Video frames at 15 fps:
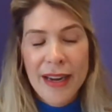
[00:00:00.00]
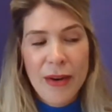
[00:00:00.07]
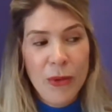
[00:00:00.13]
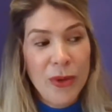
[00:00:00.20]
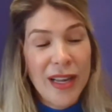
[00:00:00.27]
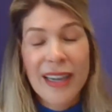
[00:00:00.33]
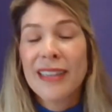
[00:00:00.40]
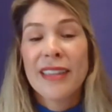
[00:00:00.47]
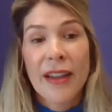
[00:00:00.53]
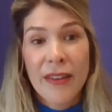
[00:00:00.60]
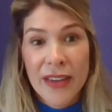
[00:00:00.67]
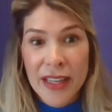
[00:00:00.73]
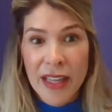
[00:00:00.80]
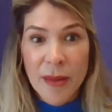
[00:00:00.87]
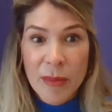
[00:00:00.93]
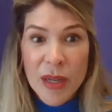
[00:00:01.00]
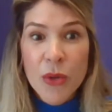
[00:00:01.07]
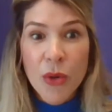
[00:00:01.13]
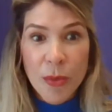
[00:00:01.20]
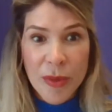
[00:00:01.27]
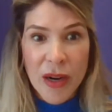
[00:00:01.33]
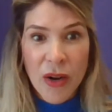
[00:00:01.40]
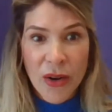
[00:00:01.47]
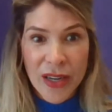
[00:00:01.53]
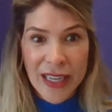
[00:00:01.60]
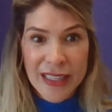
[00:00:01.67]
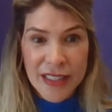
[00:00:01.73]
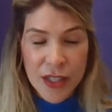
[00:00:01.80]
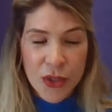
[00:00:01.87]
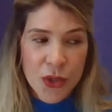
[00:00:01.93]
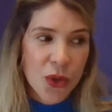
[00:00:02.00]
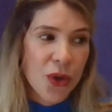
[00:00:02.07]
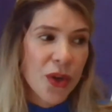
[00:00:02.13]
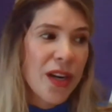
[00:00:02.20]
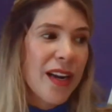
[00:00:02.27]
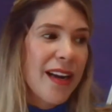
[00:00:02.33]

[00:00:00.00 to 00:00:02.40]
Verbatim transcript: una rentabilidad mayor para la organización.